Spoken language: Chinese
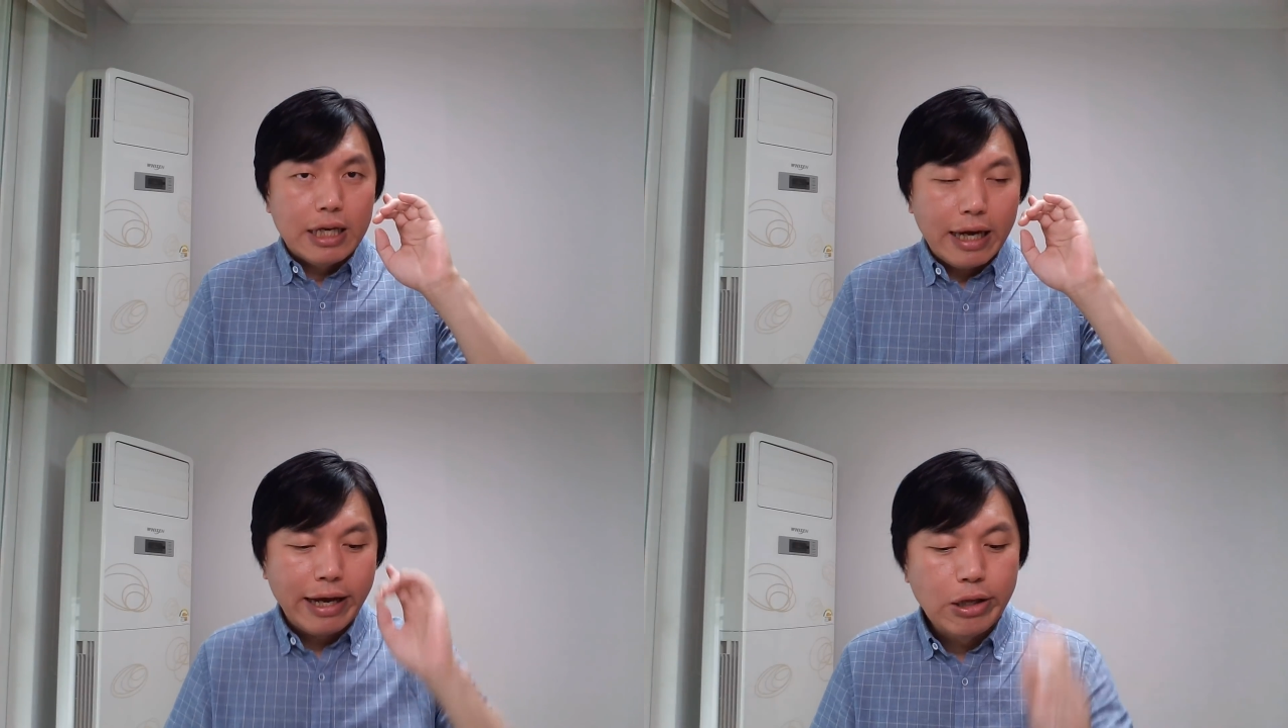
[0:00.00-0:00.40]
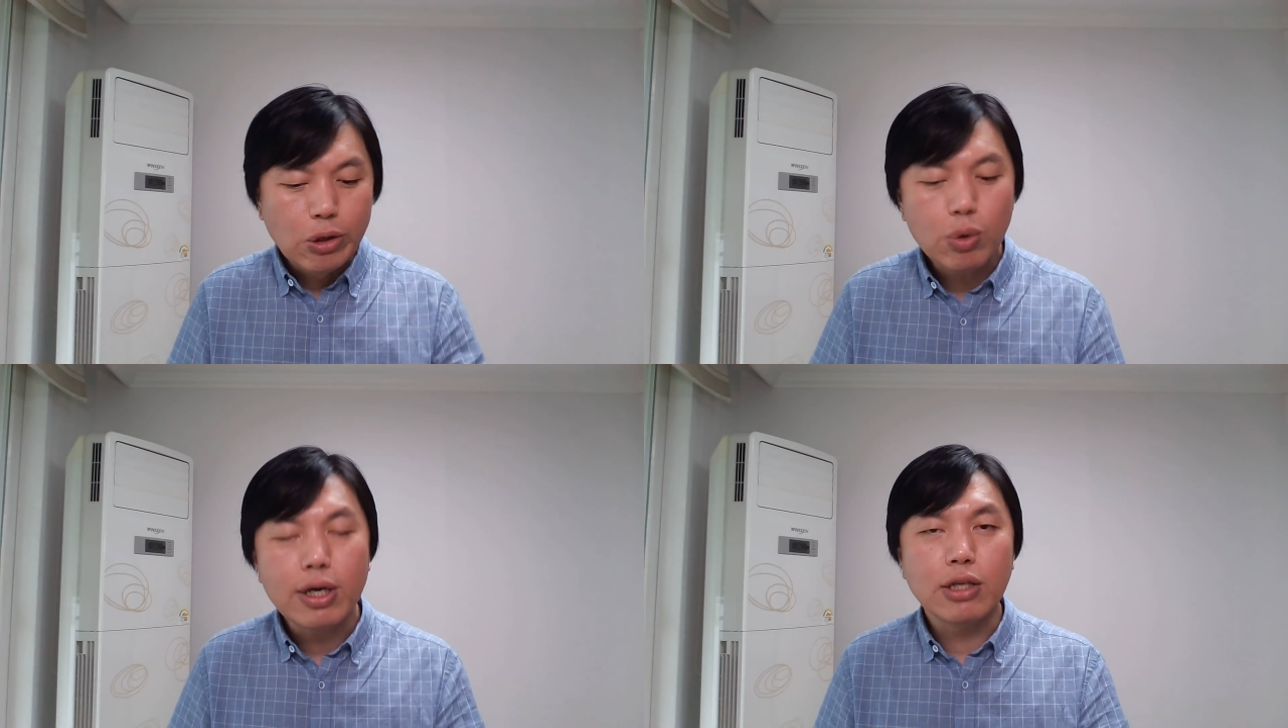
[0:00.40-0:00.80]
很
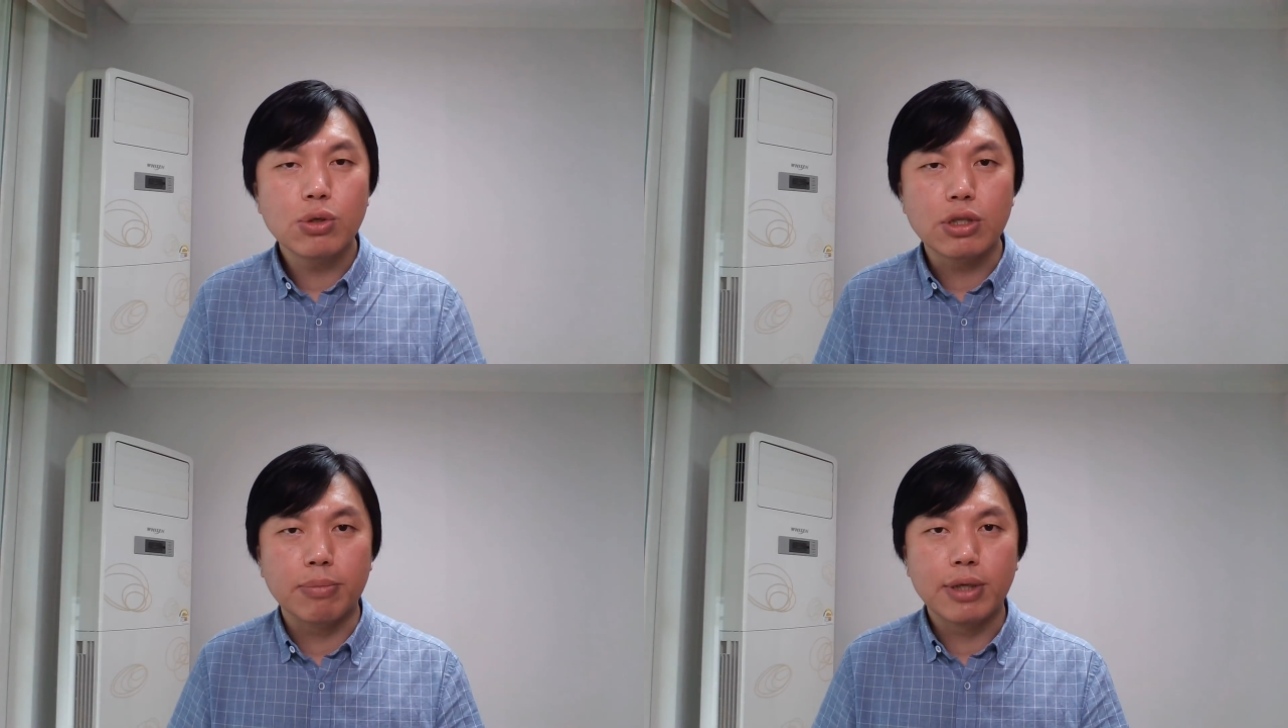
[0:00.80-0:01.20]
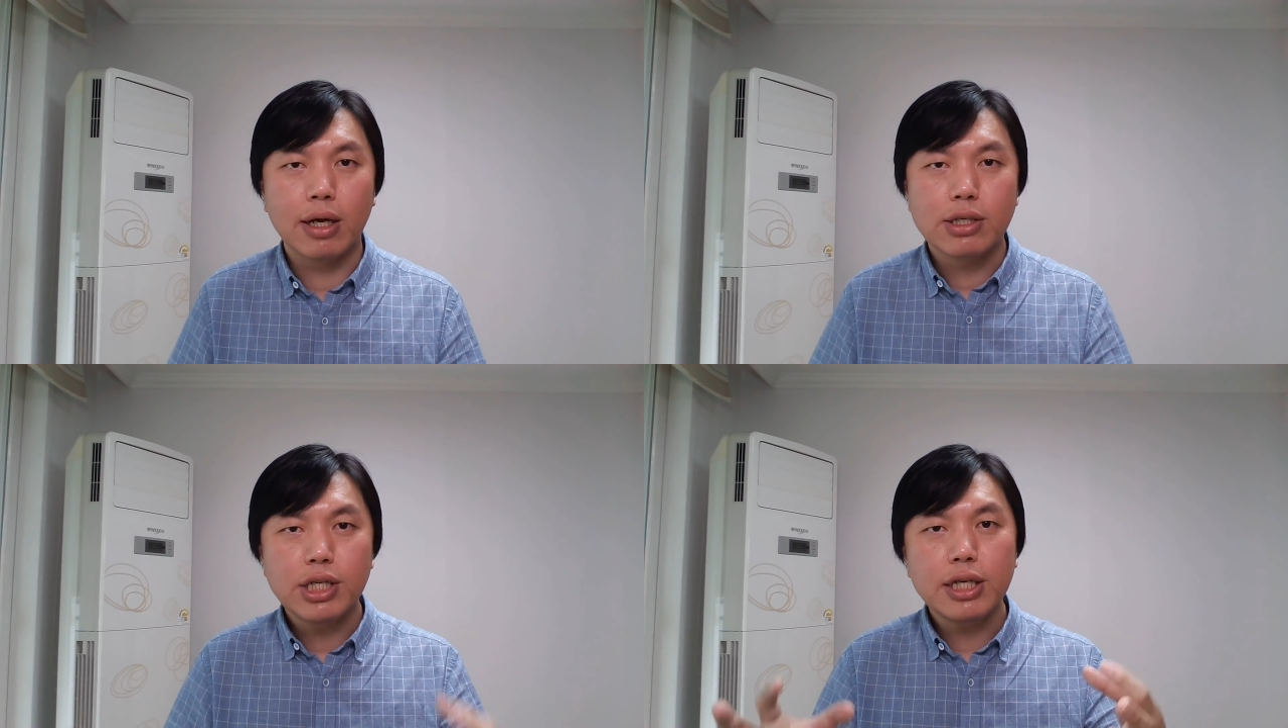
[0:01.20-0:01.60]
多人就是什么
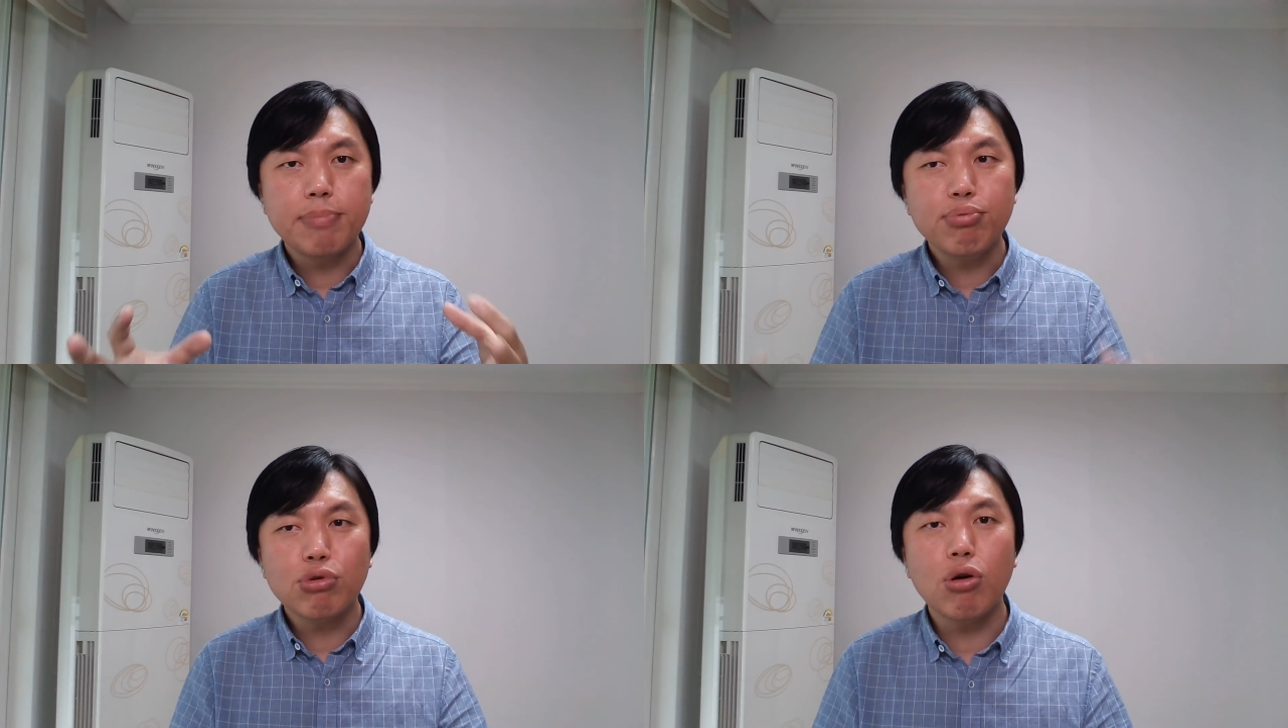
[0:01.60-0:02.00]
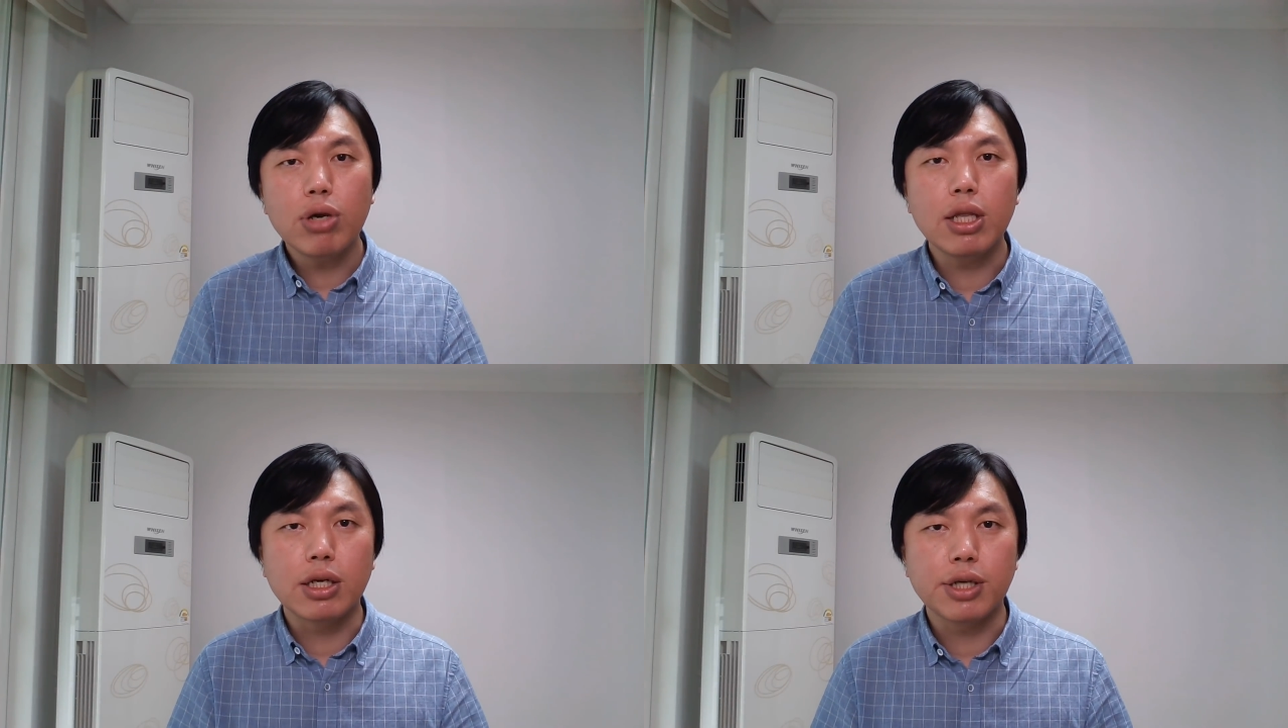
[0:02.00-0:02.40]
呢？这个不公
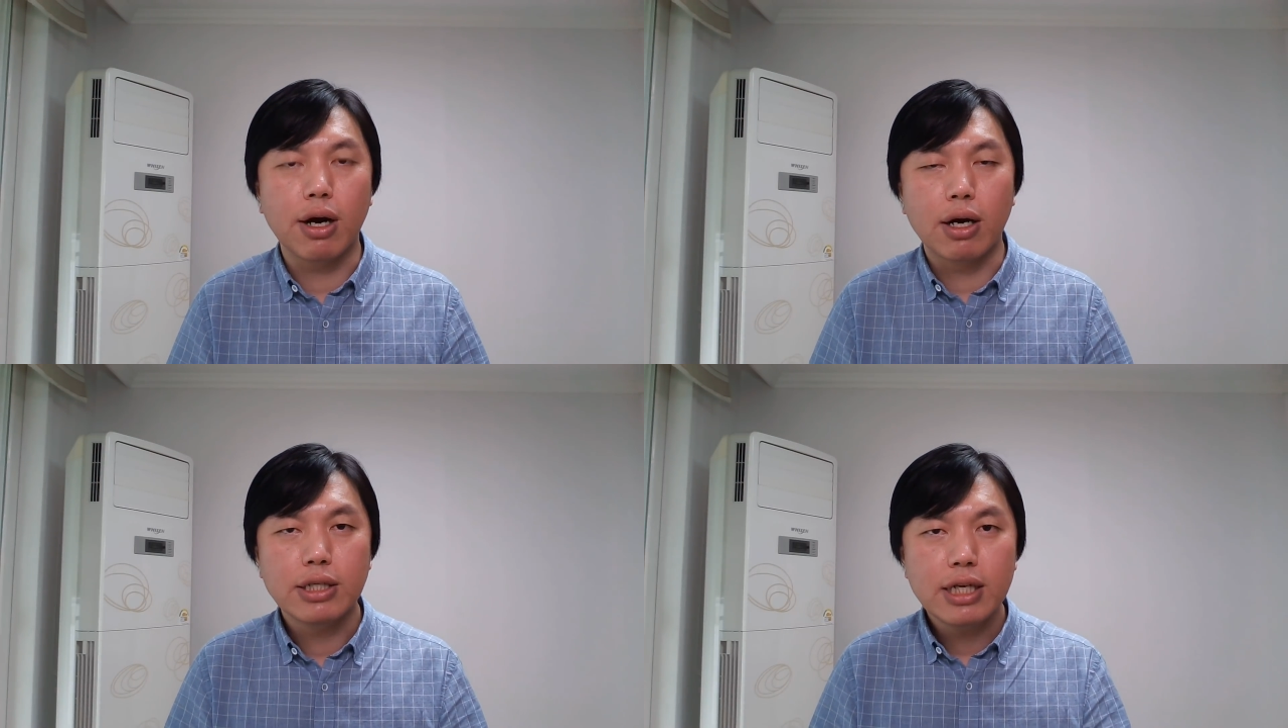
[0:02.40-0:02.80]
义的事儿，